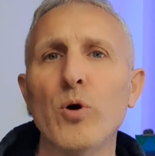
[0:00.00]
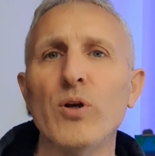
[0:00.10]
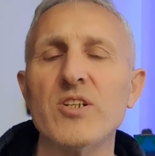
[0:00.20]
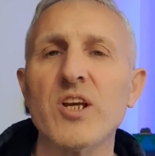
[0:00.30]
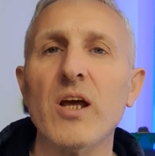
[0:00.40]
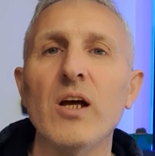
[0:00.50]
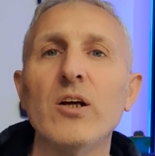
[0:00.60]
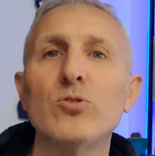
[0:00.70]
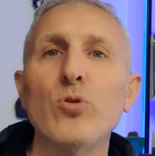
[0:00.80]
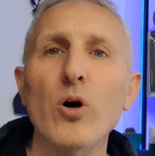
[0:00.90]
Böylece
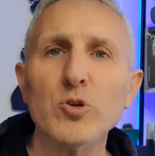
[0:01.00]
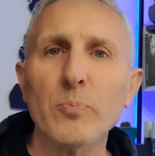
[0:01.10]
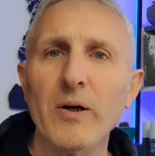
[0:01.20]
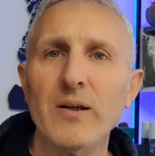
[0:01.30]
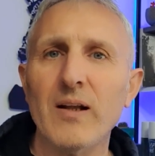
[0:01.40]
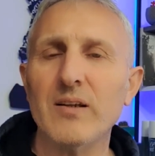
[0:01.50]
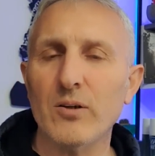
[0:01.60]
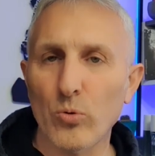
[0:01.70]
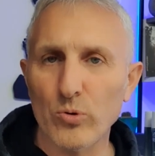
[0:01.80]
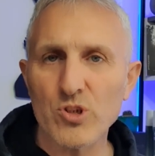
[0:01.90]
4
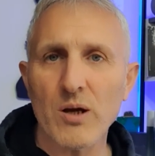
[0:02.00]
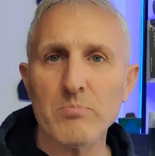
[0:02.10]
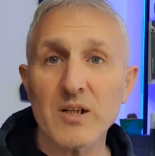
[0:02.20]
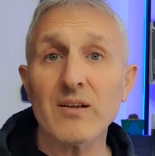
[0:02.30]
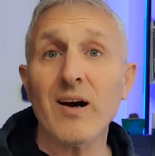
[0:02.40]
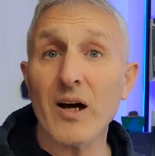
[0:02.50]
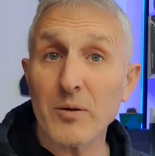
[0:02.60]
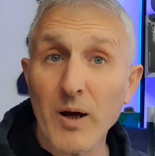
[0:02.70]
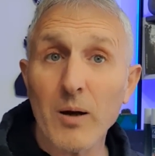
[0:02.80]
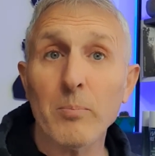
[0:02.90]
panelden oluşan bir
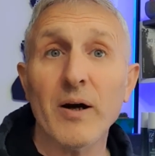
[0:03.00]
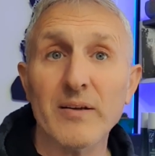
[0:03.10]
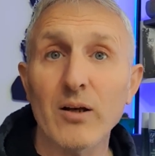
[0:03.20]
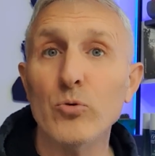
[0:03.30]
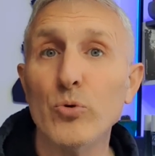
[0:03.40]
karma panel